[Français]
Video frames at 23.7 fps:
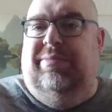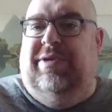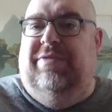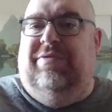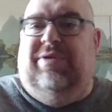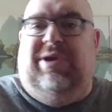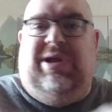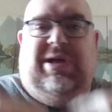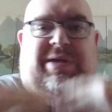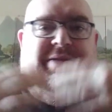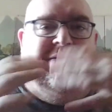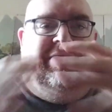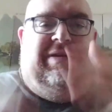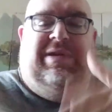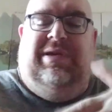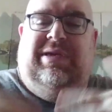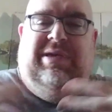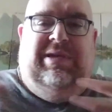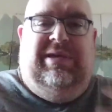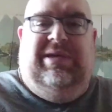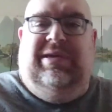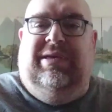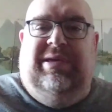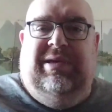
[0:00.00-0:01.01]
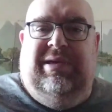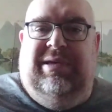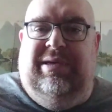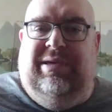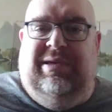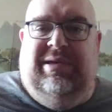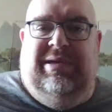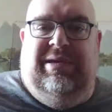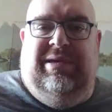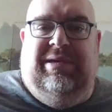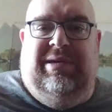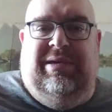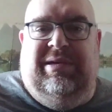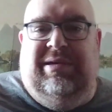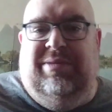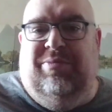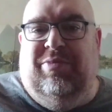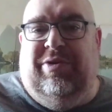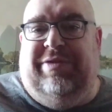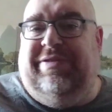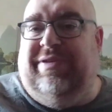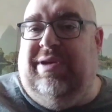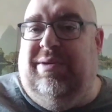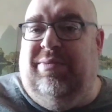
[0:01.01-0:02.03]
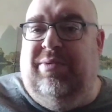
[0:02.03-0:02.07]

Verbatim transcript: voilà, c'est moi